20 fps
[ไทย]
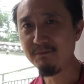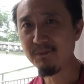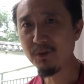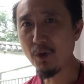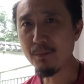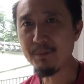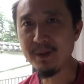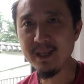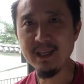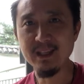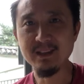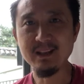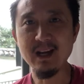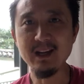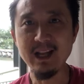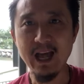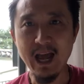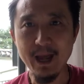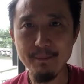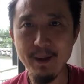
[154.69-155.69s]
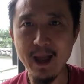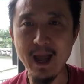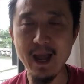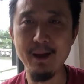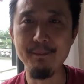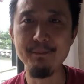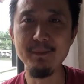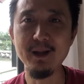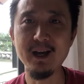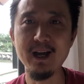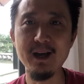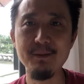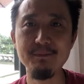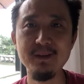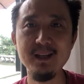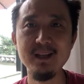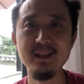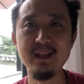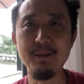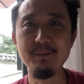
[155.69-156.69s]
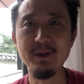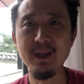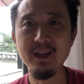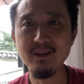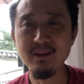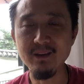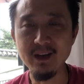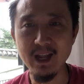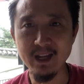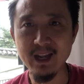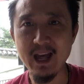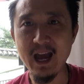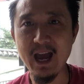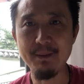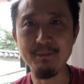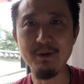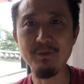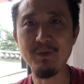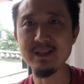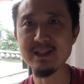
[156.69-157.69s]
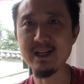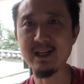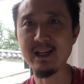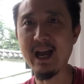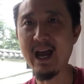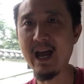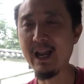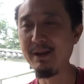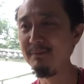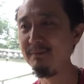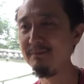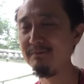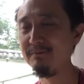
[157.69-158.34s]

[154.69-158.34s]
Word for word: ก็มีตั้งหลายแบบนะครับที่ทำในอินเทอร์เน็ตได้ไม่ว่าจะการ